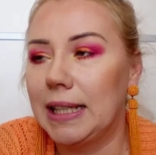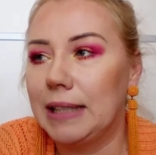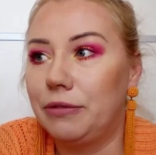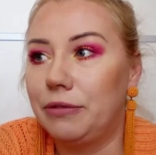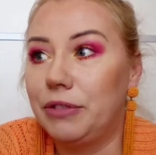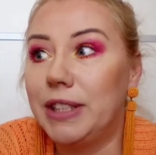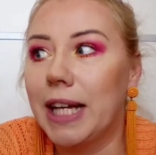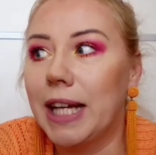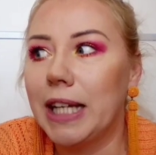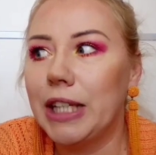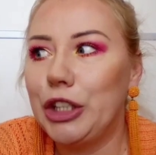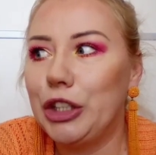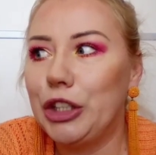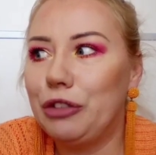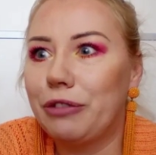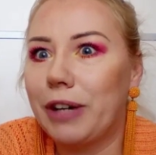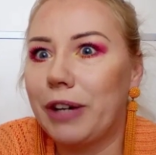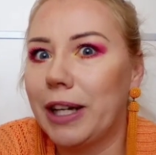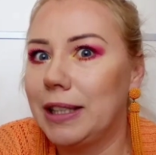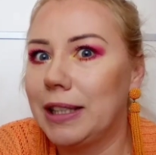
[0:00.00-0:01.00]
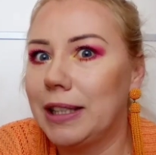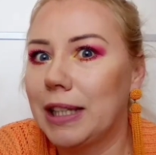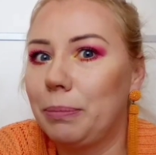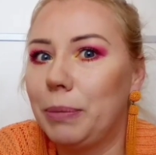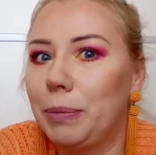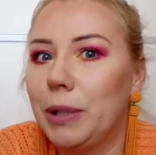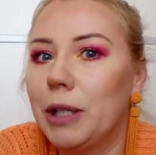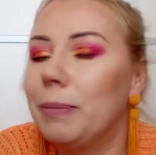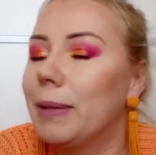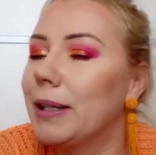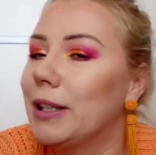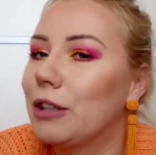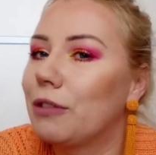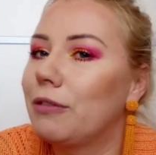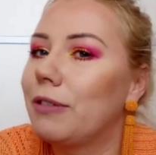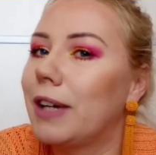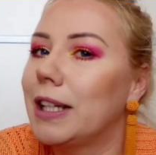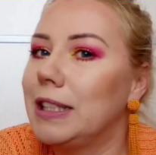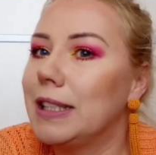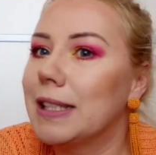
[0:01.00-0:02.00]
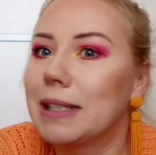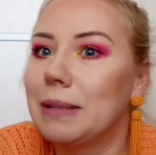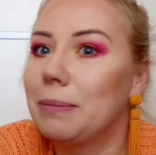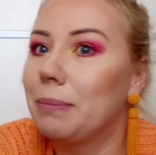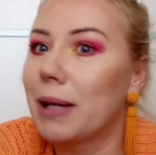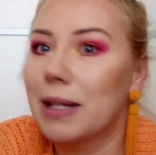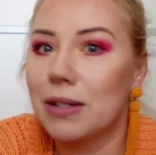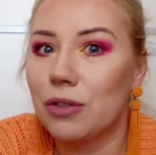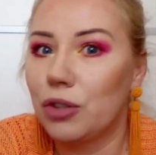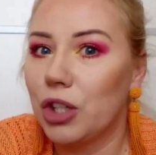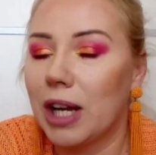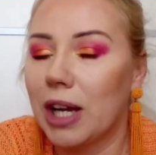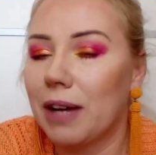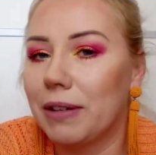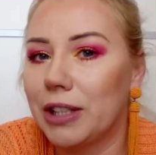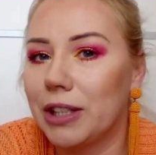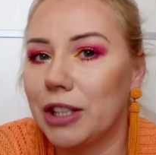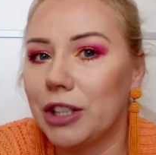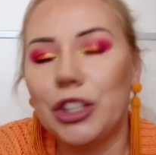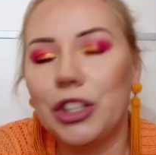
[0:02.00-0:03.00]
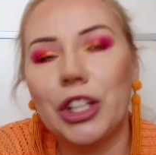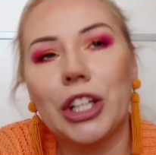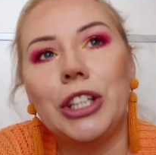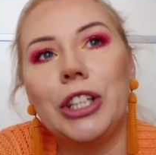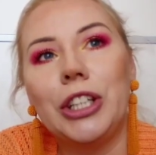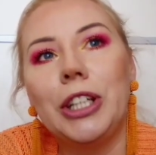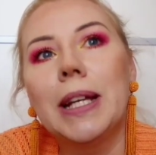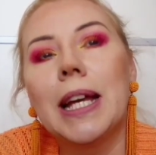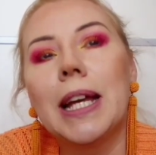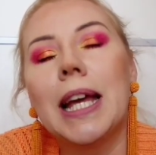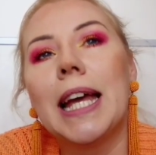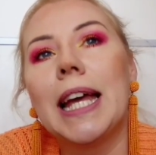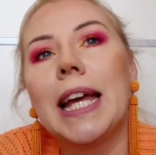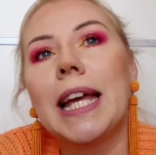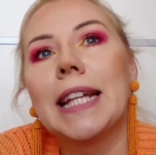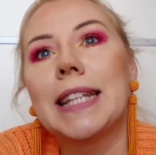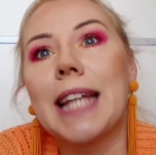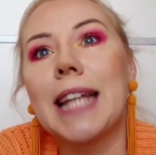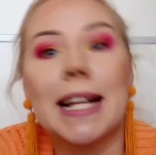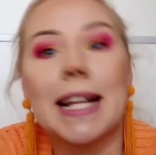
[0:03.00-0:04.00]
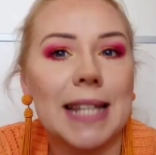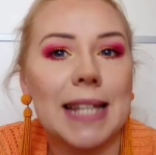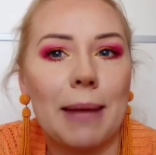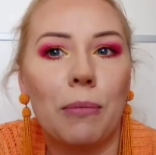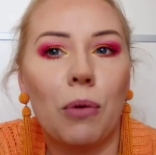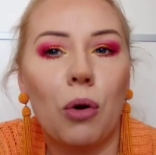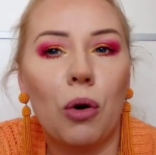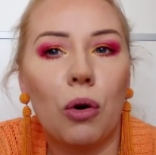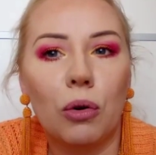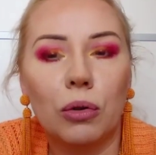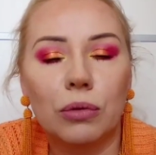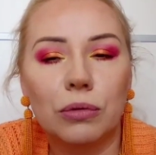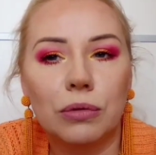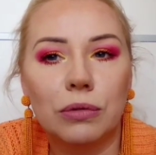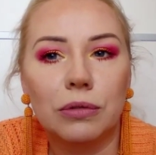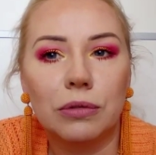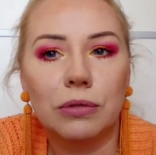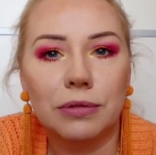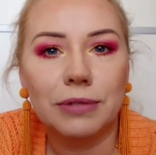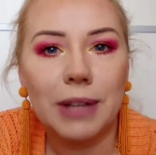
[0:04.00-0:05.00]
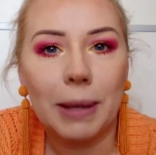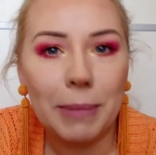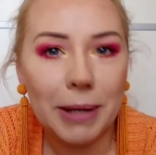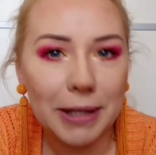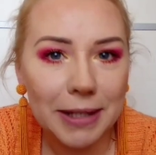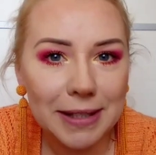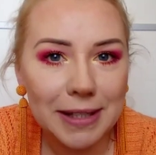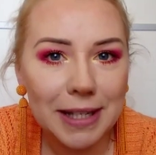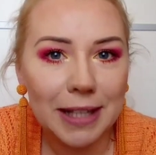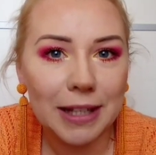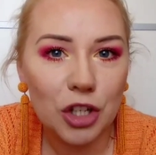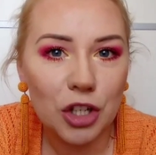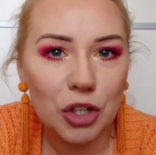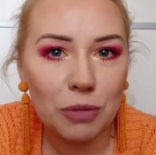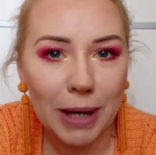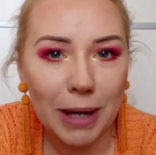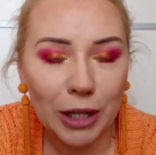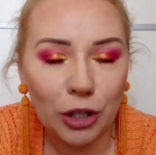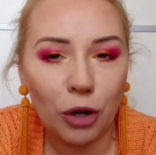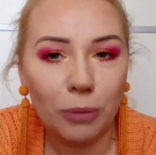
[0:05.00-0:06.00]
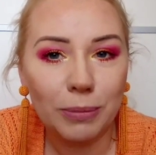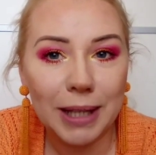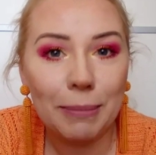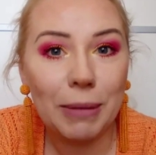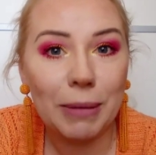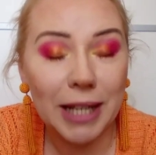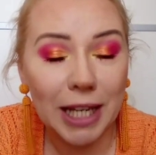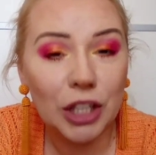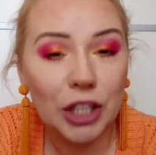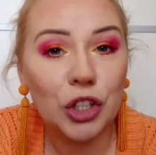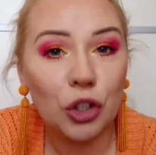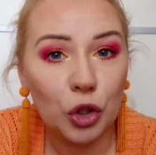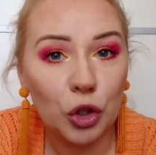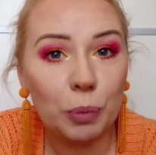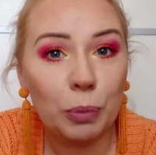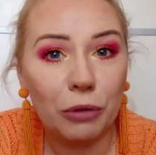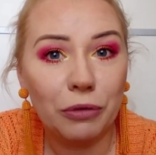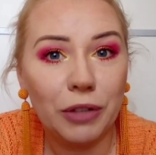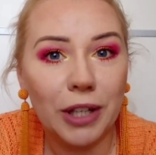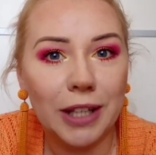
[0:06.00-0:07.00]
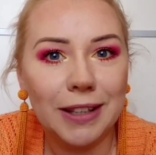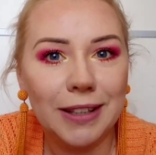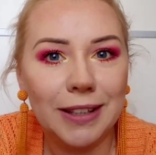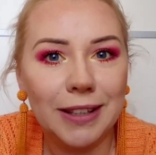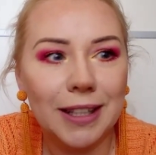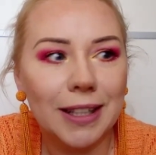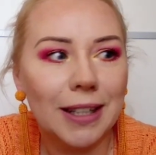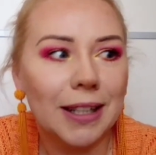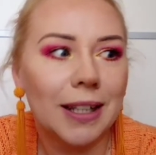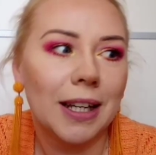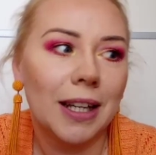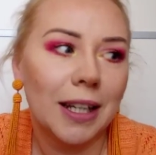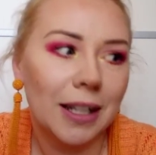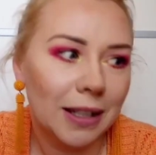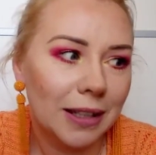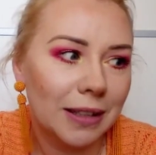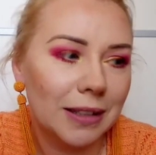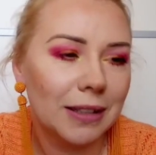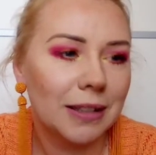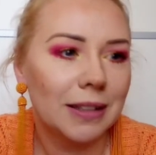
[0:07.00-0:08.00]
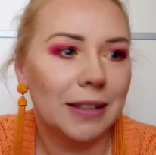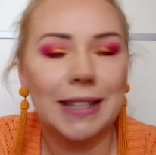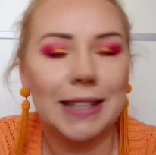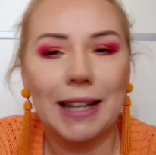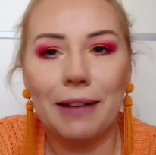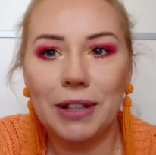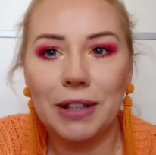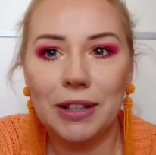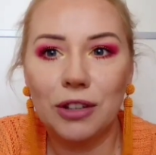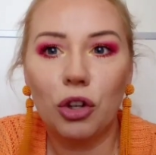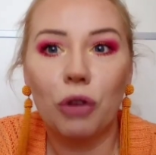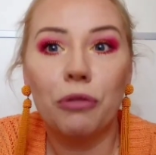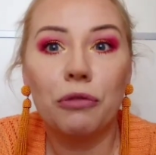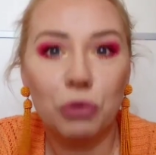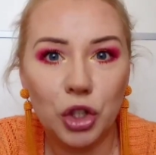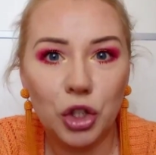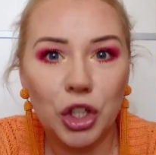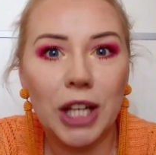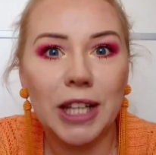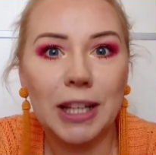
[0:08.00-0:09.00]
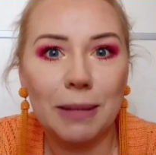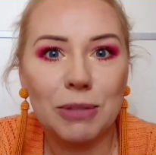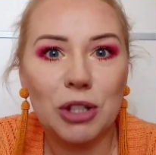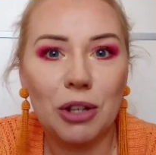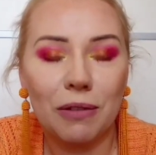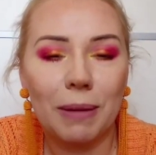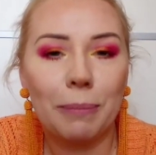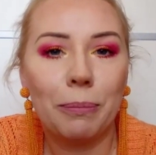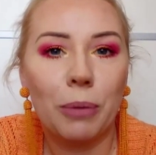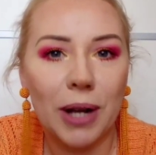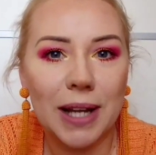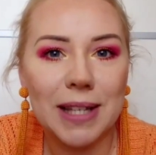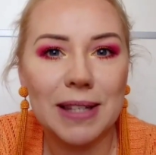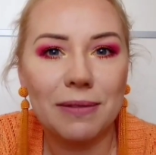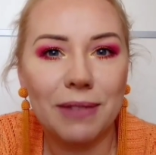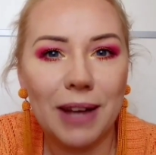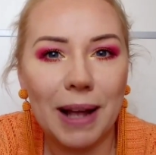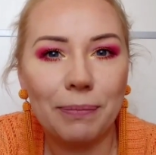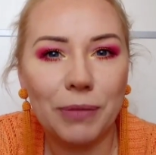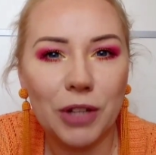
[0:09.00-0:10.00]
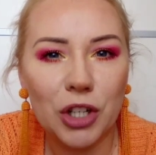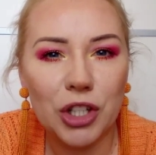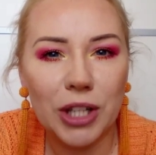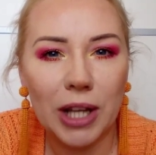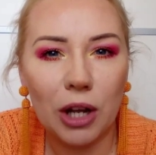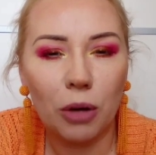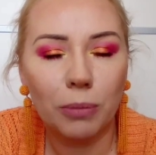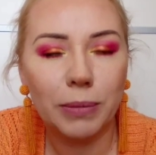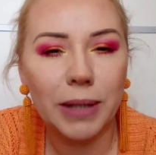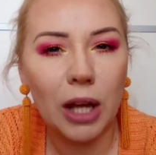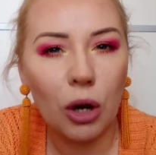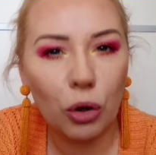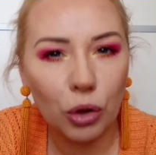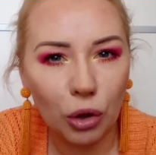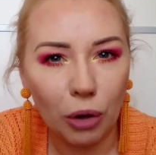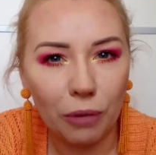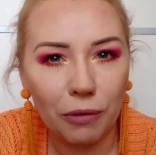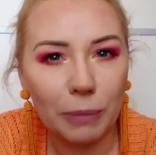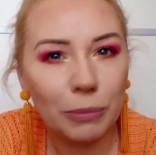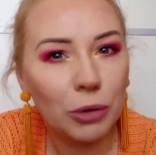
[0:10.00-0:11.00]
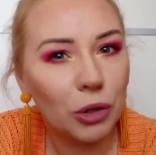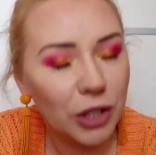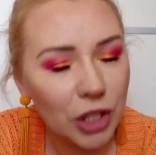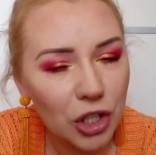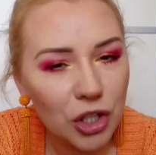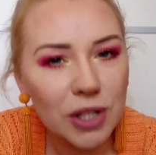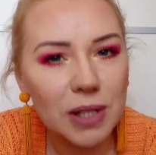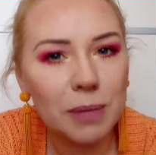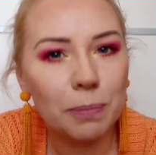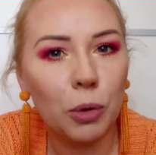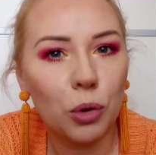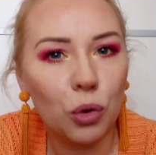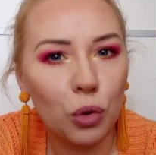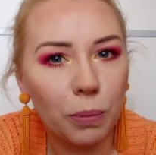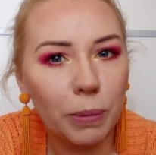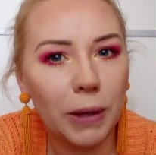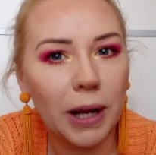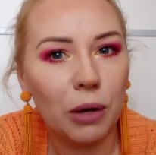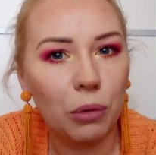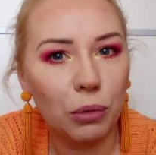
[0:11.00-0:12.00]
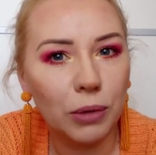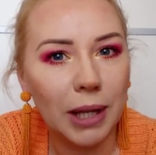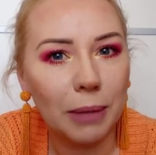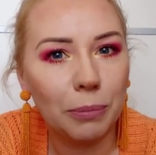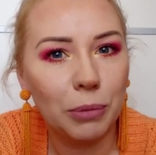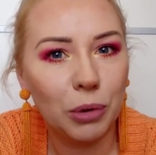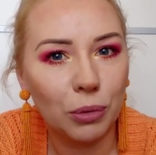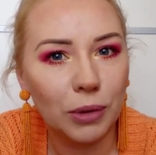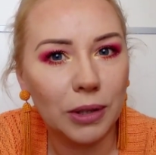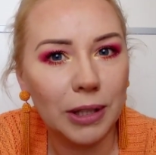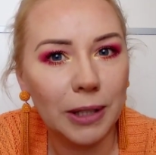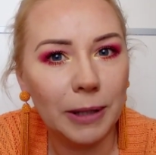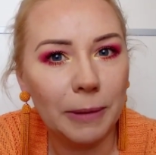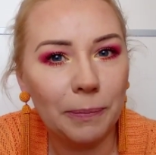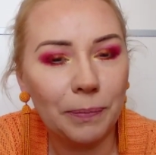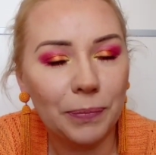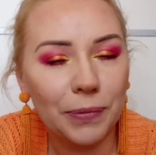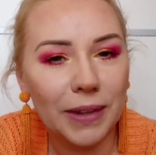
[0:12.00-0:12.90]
Wydaje się fajny na pigmentowanie, jestem bardzo ciekawa tych cieni. Tak samo y, w Ameryce też mają tam jakiś odpowiednik, y, nawet to W7, co Wam pokazywałam, też taką neonową, to też jest podróbka Huda Beauty,